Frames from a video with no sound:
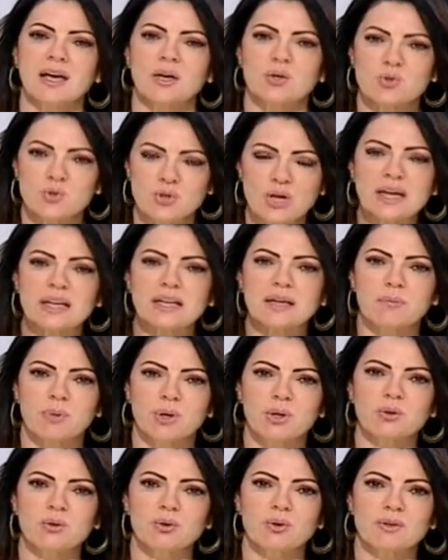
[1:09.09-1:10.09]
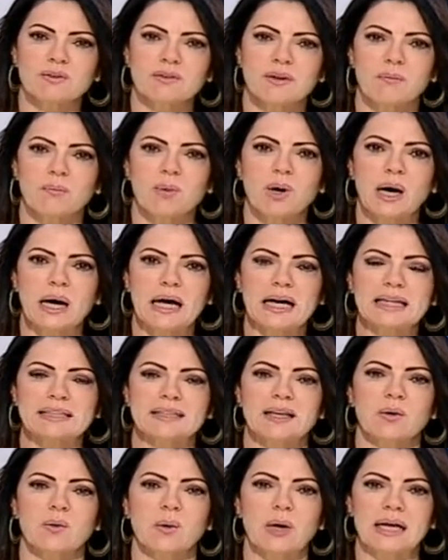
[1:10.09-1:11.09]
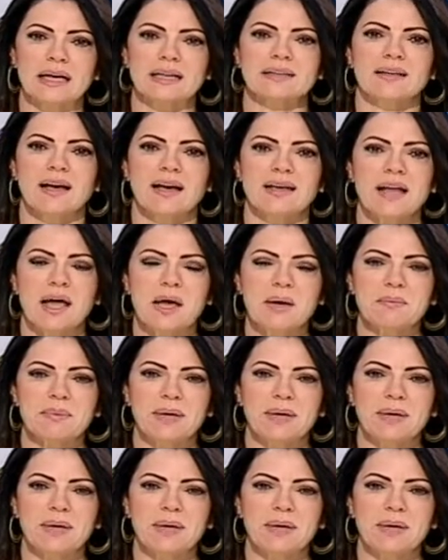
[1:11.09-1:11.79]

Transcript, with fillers: نجرب انه نطبقها اكثر واكثر